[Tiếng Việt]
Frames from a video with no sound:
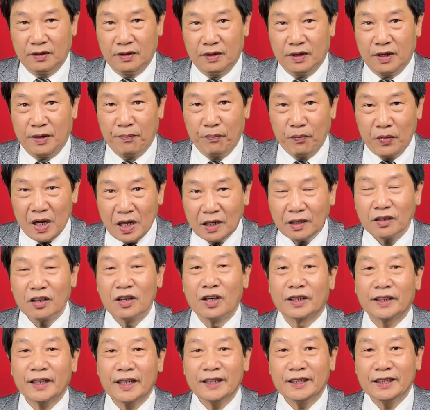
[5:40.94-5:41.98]
à, biết
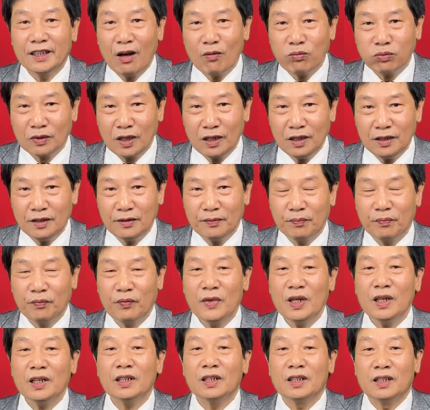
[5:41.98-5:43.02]
được cái gốc tích
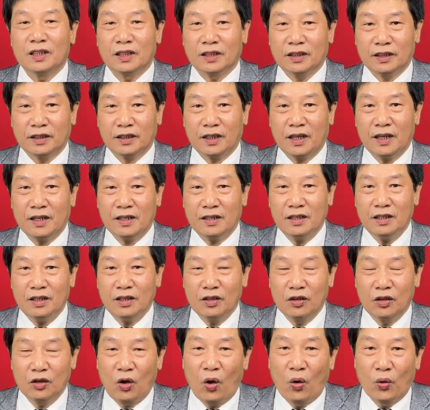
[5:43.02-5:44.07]
biết được cái
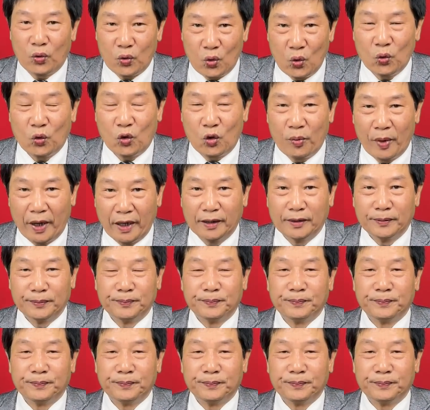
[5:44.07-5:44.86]
cội nguồn của mình